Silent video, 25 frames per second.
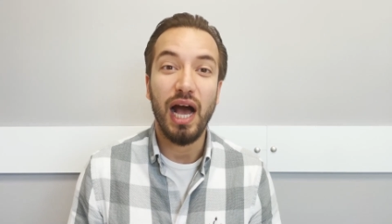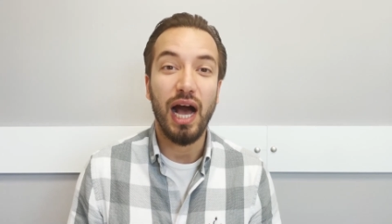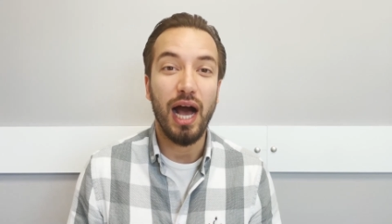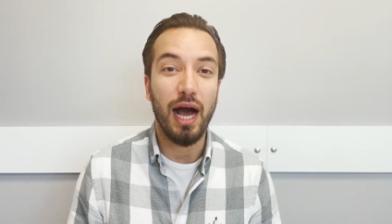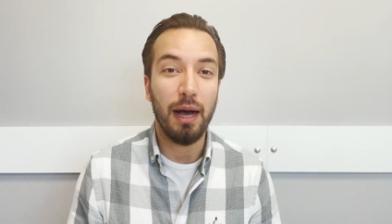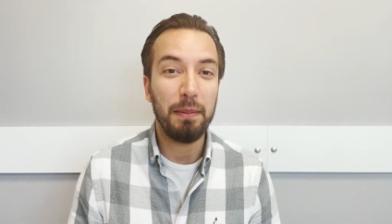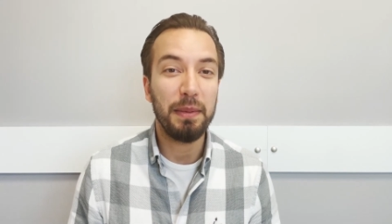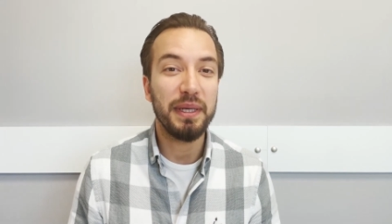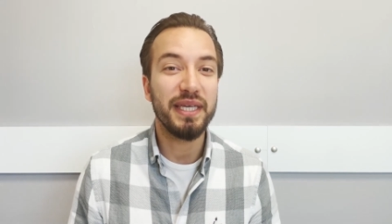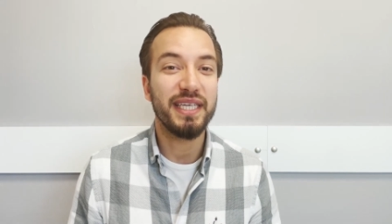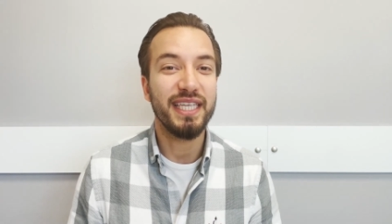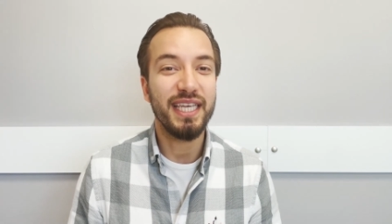
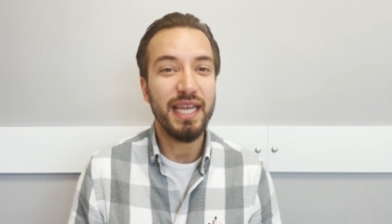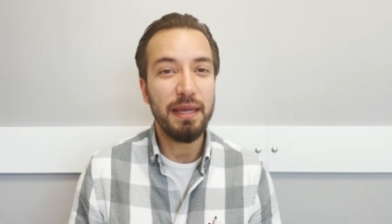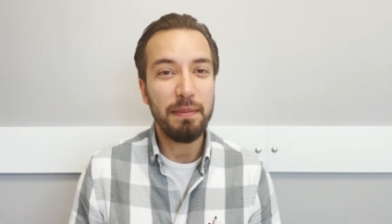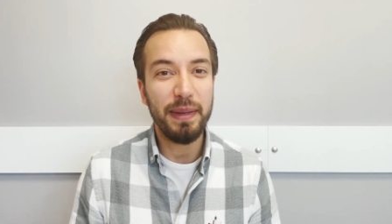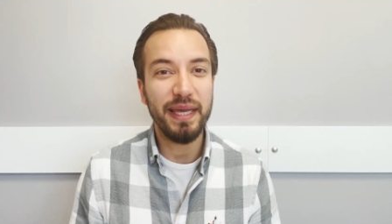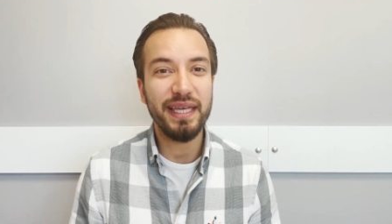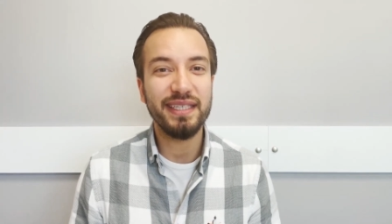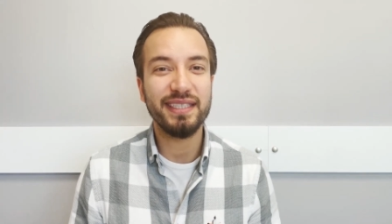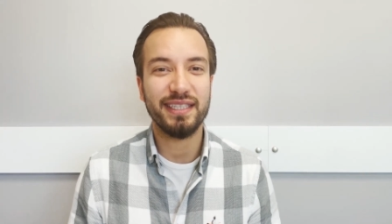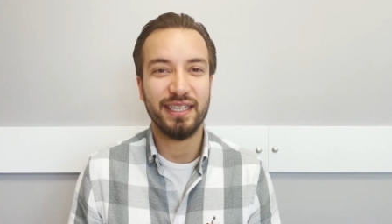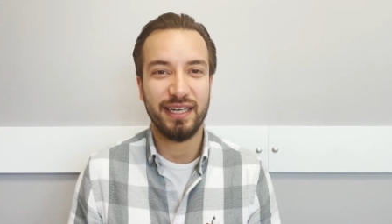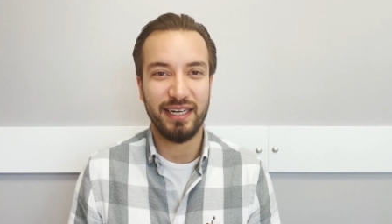Ama yine
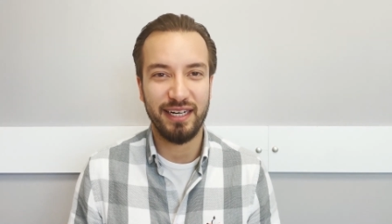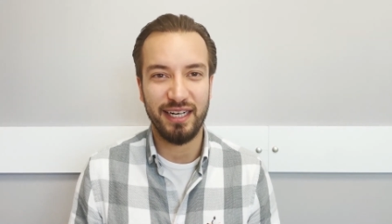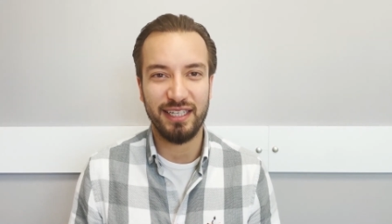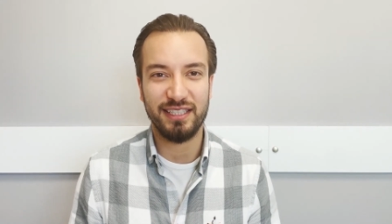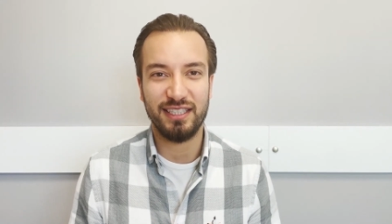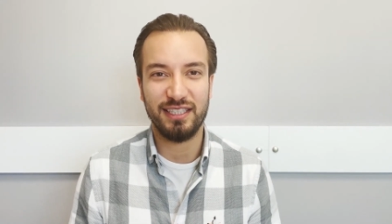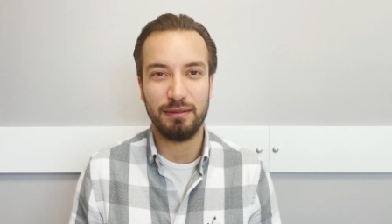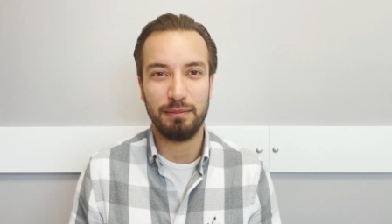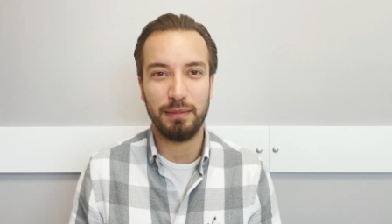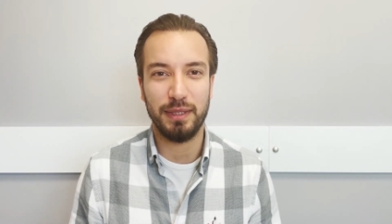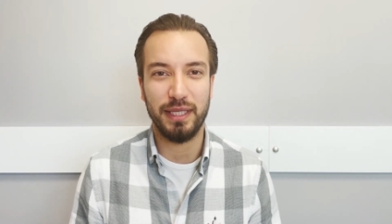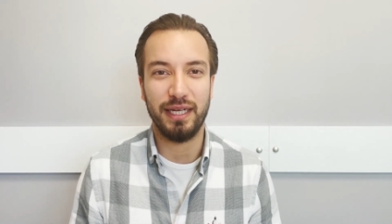benzer
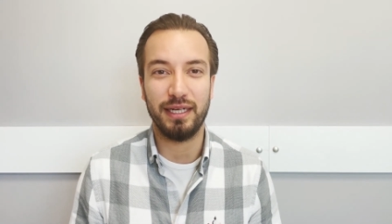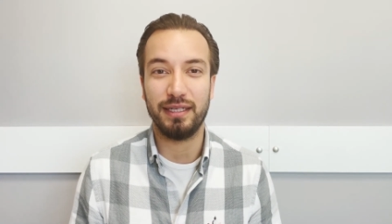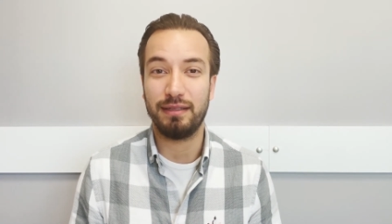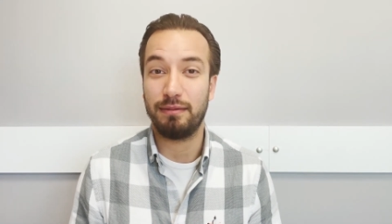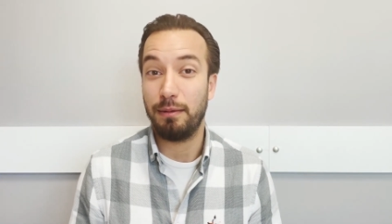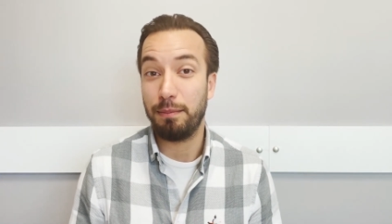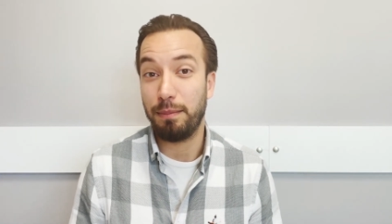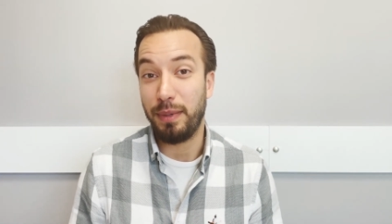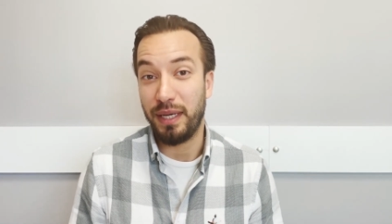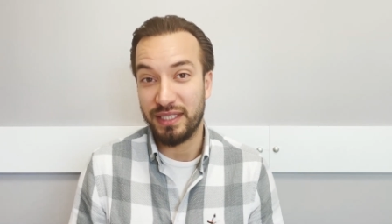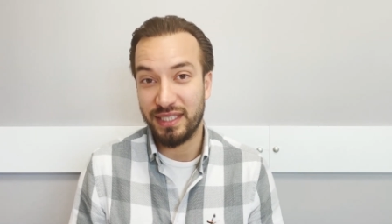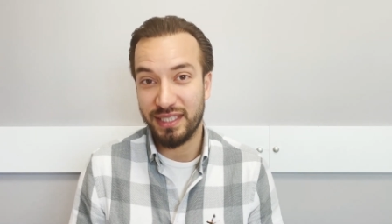araştırmalar
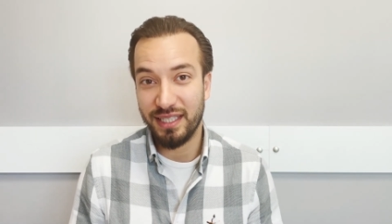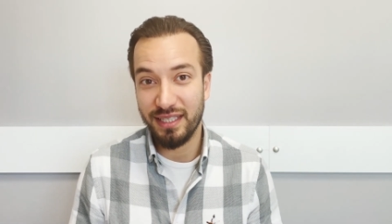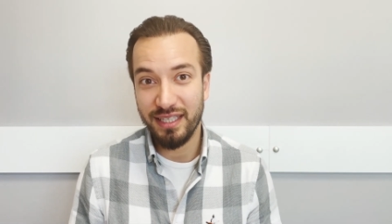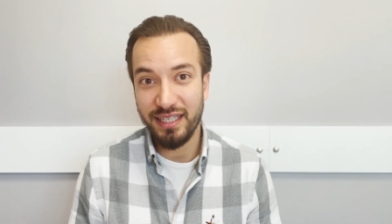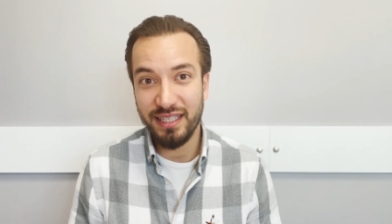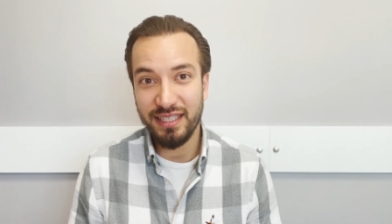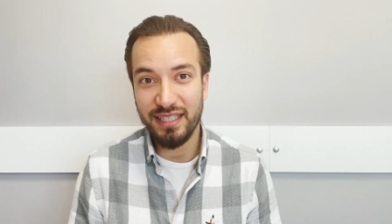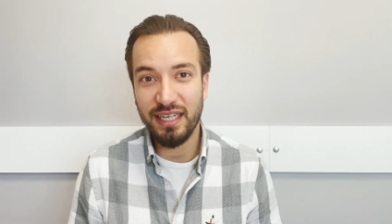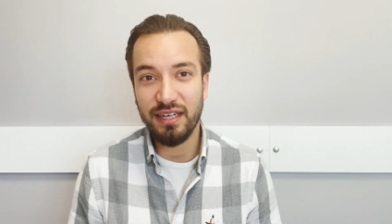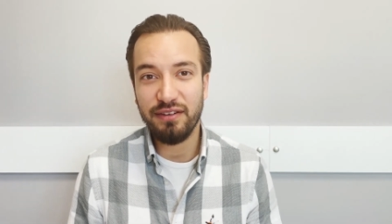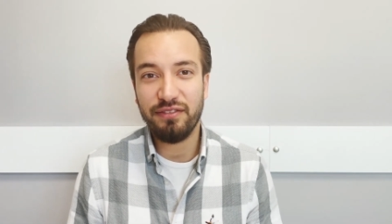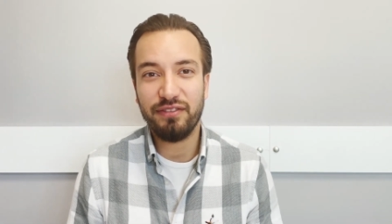
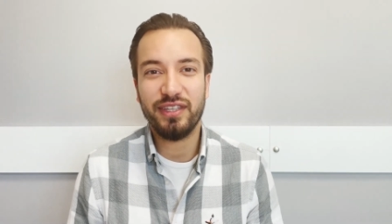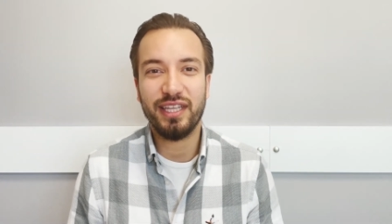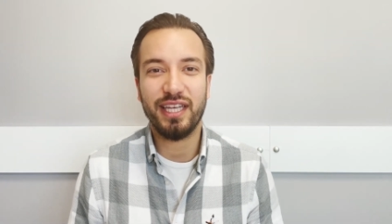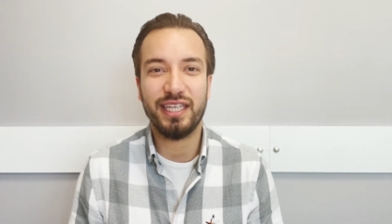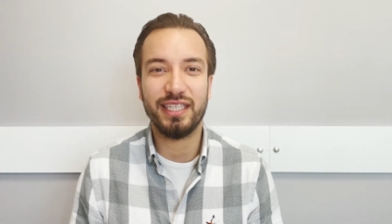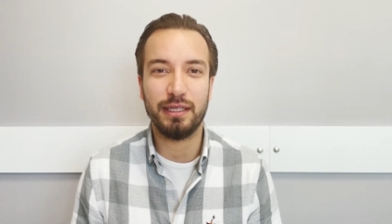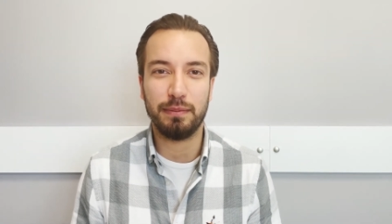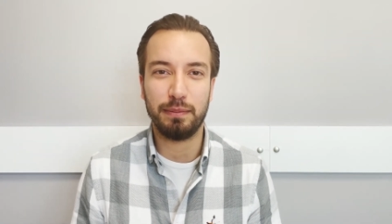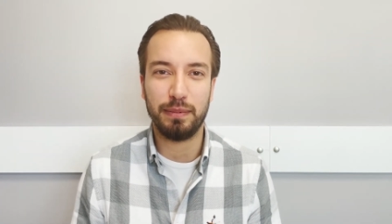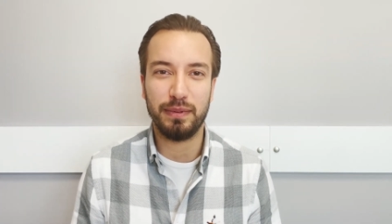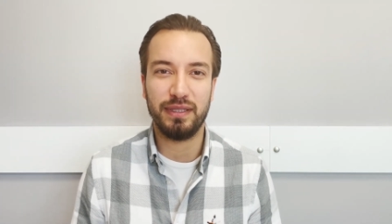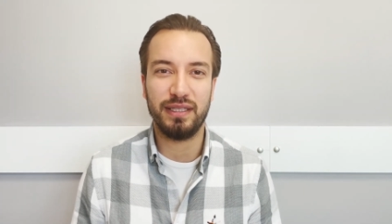başkaları
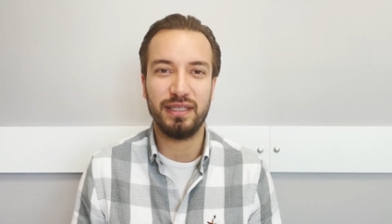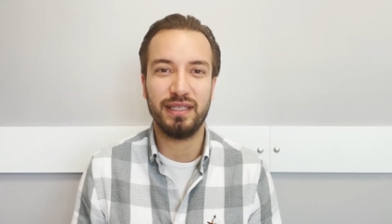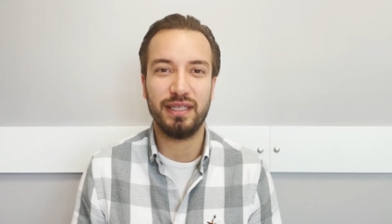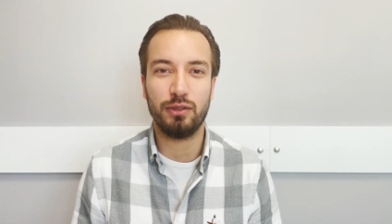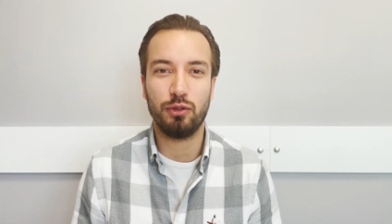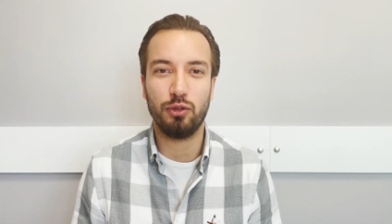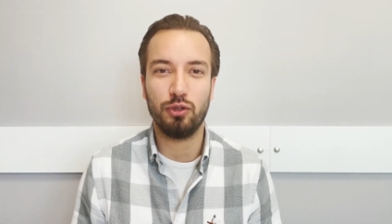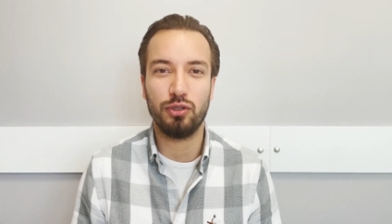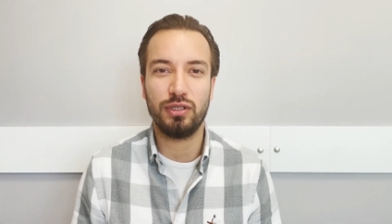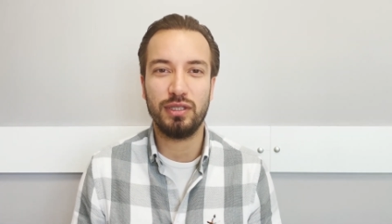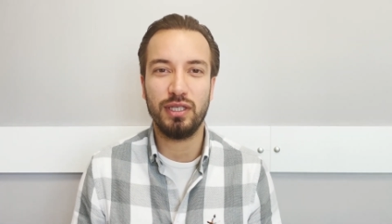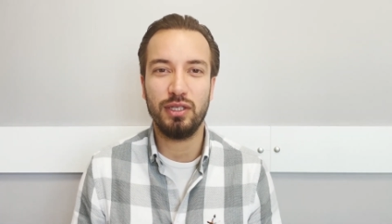tarafından yapıldığında
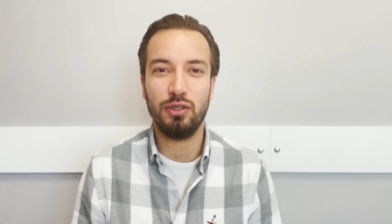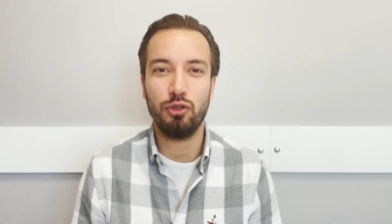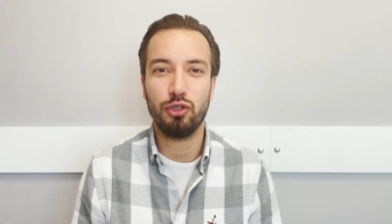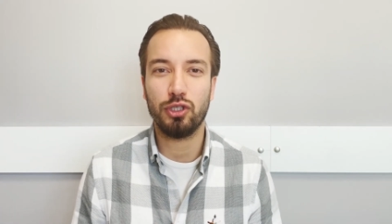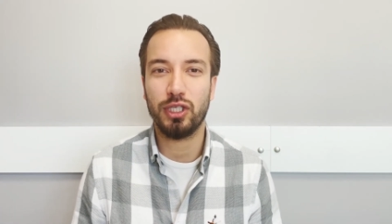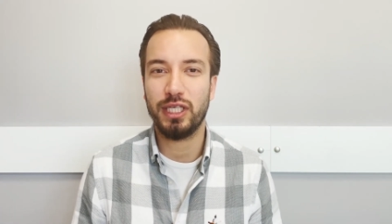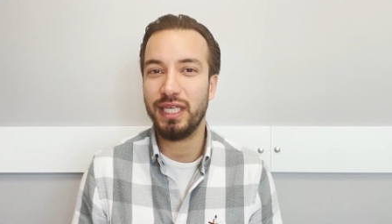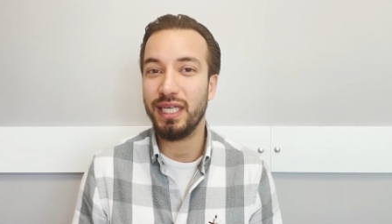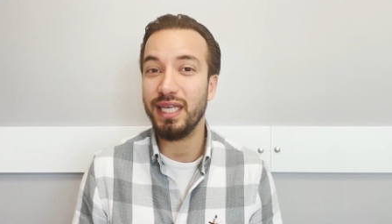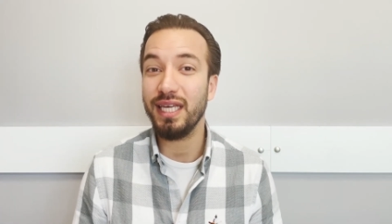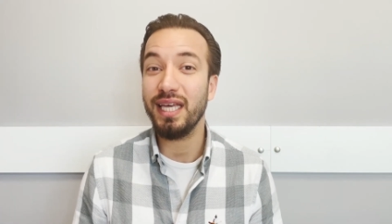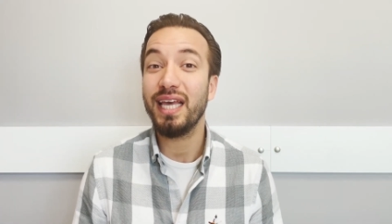
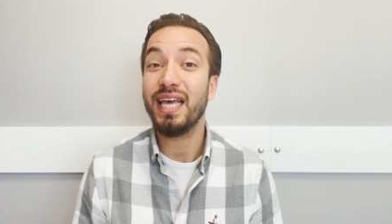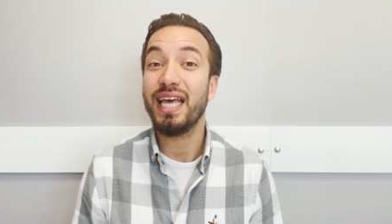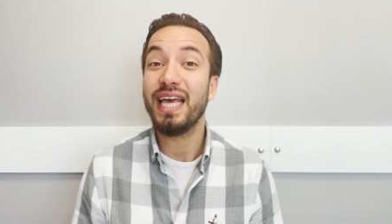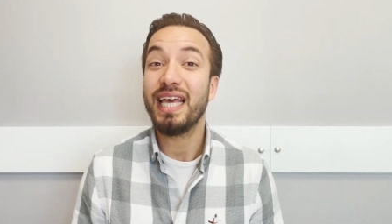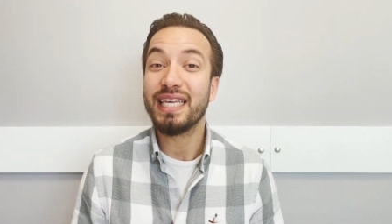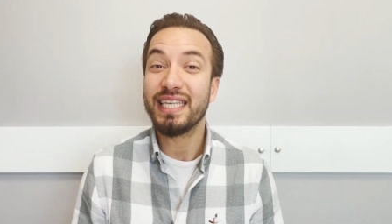gösteriyor ki